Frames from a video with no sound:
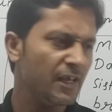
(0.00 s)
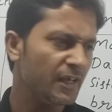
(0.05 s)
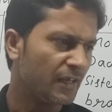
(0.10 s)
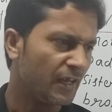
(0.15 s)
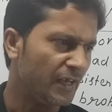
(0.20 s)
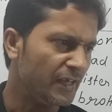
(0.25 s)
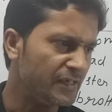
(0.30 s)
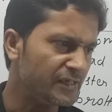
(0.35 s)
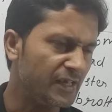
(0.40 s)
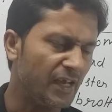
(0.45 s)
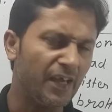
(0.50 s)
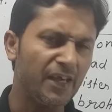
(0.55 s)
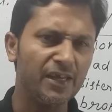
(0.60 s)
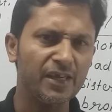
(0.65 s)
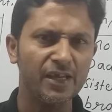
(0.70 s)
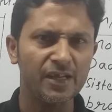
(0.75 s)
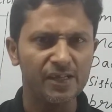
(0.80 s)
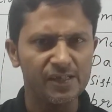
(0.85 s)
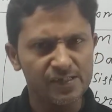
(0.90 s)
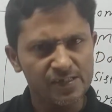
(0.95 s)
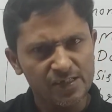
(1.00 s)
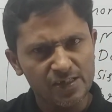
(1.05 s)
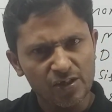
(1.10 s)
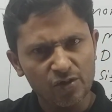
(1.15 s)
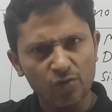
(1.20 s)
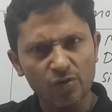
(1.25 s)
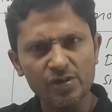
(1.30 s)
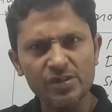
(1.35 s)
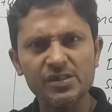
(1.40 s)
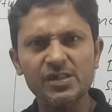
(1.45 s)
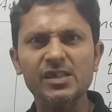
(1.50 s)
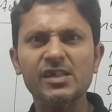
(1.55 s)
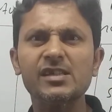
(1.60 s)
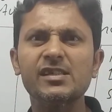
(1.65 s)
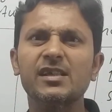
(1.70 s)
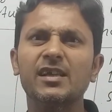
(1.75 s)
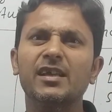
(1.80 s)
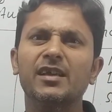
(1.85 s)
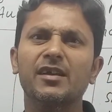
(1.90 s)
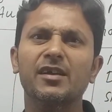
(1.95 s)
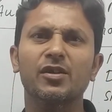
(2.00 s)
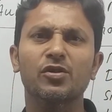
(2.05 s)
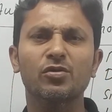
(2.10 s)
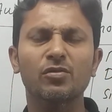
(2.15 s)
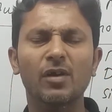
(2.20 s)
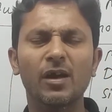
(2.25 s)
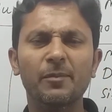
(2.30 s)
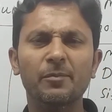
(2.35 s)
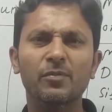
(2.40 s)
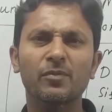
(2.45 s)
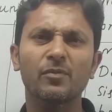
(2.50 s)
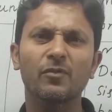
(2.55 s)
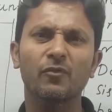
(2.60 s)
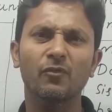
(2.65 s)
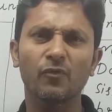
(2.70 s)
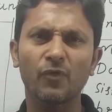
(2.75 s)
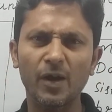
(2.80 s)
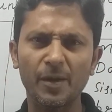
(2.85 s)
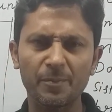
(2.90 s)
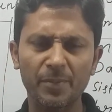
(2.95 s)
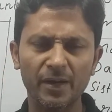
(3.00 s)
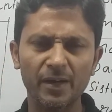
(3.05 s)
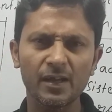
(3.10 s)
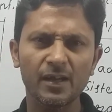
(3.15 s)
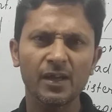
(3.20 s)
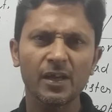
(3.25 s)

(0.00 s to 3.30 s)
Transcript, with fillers: कहीं जाएंगे किसी की कोई चीज़ लेंगे तो आप वहाँ पर